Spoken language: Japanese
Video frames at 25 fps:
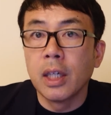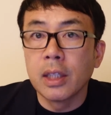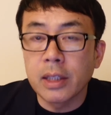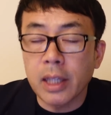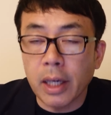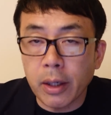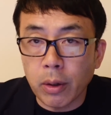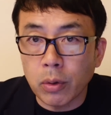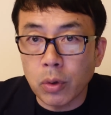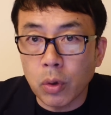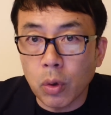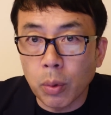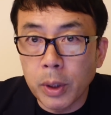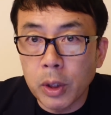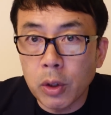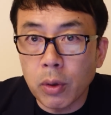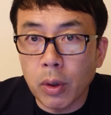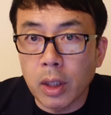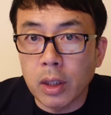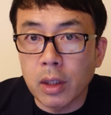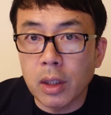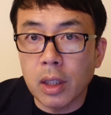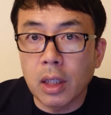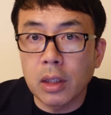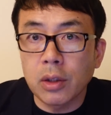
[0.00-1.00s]
最後にコメント
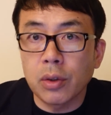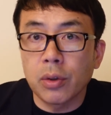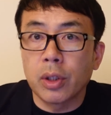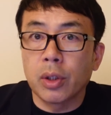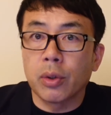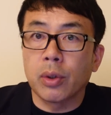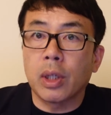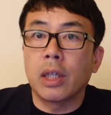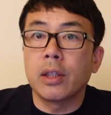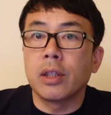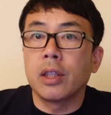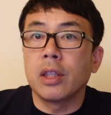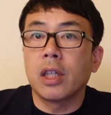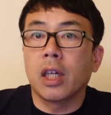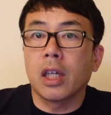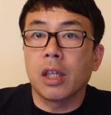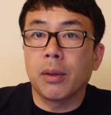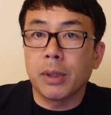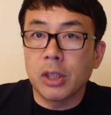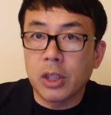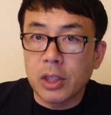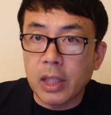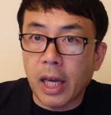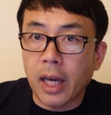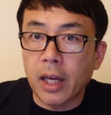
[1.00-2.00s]
欄に感想など書いていただき
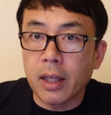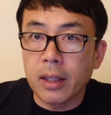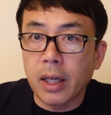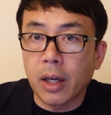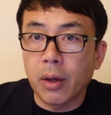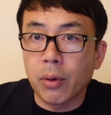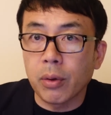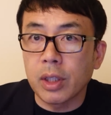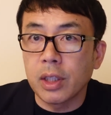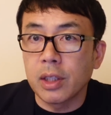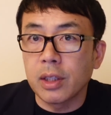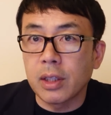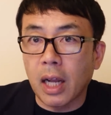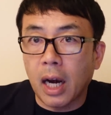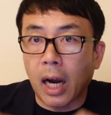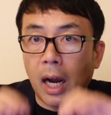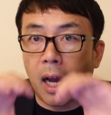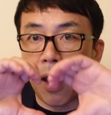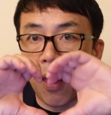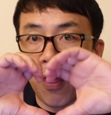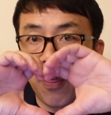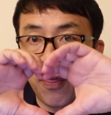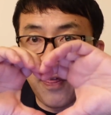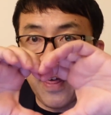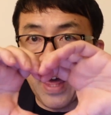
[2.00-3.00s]
まして、内容気に入った
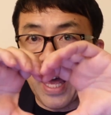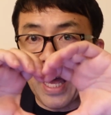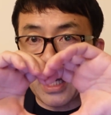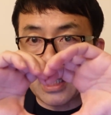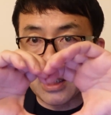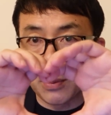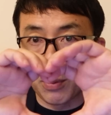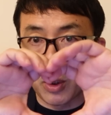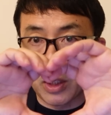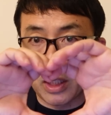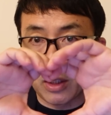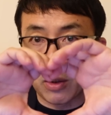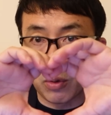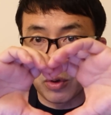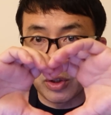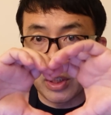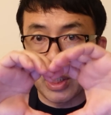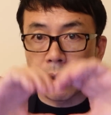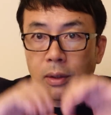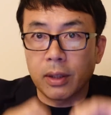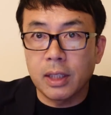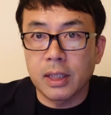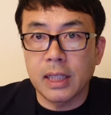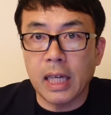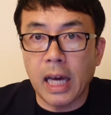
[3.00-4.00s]
ら、Thanks ボタンでご支
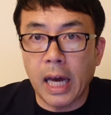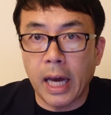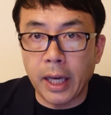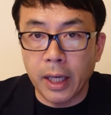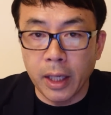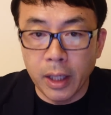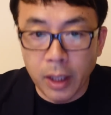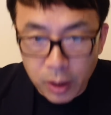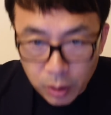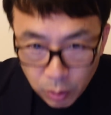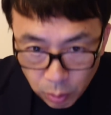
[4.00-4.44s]
援ください。